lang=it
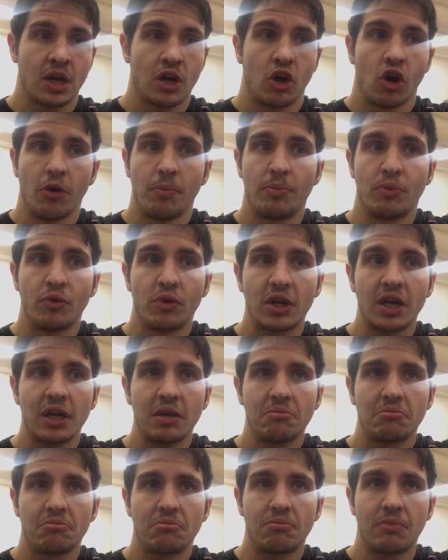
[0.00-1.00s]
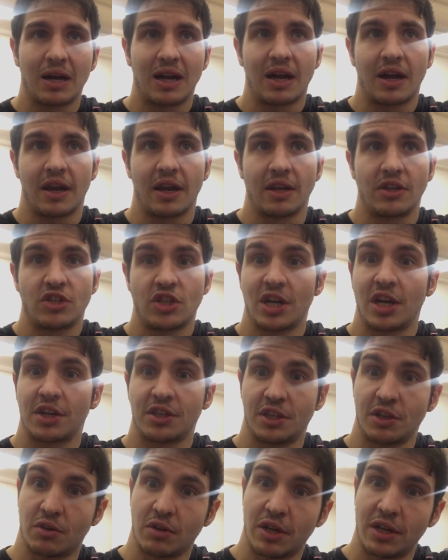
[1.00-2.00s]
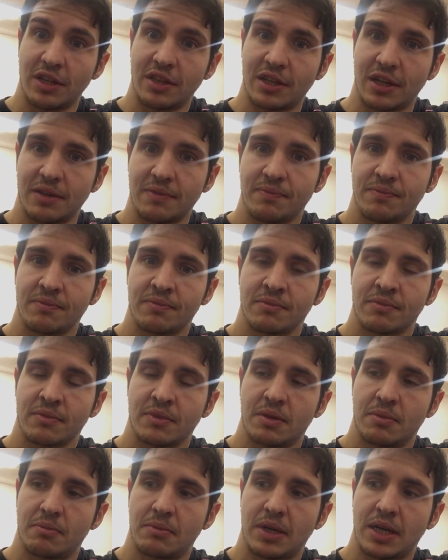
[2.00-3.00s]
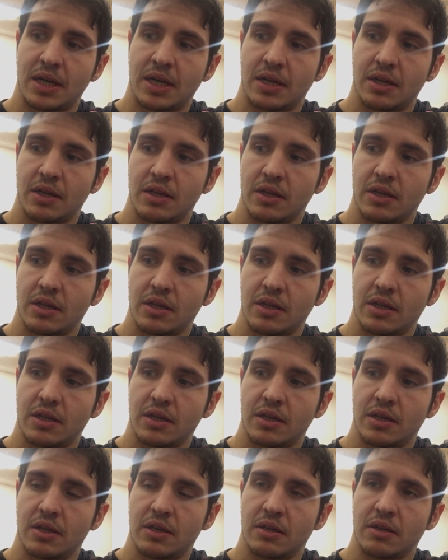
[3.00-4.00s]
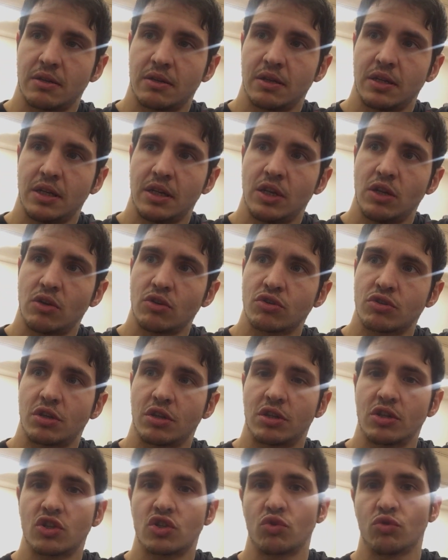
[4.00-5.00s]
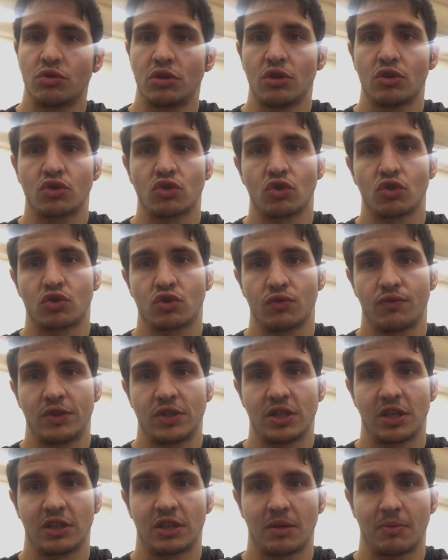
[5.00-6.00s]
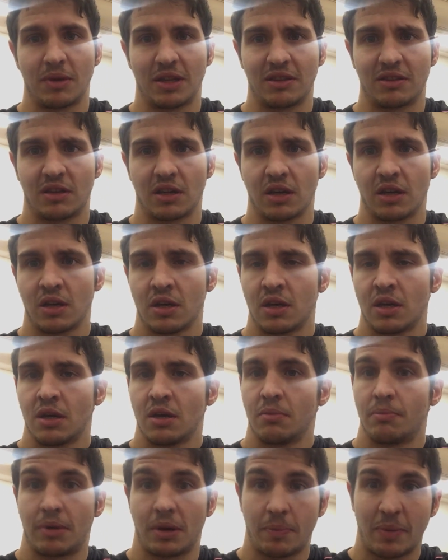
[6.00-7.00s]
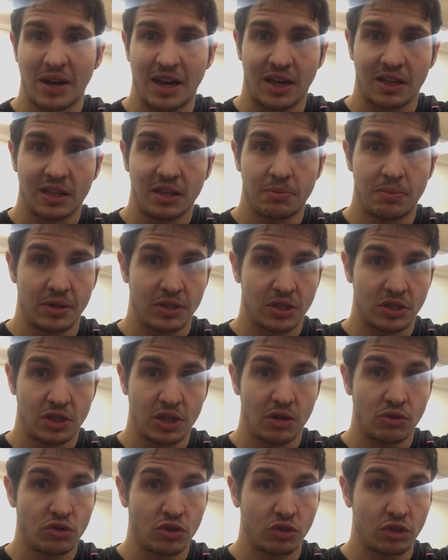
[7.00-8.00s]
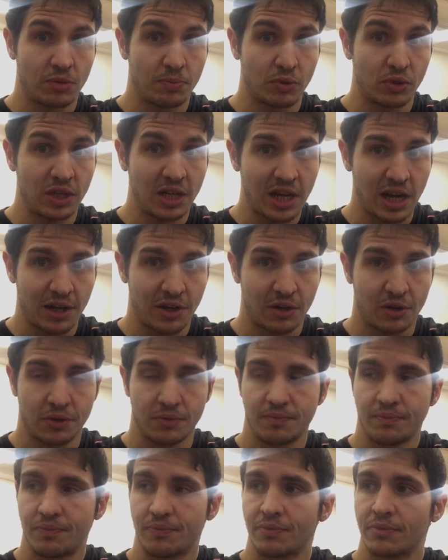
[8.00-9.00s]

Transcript: Oppure magari c'è l'articolarità, ma eh, i nostri tessuti non sono sufficientemente preparati per gestire un certo tipo di carico.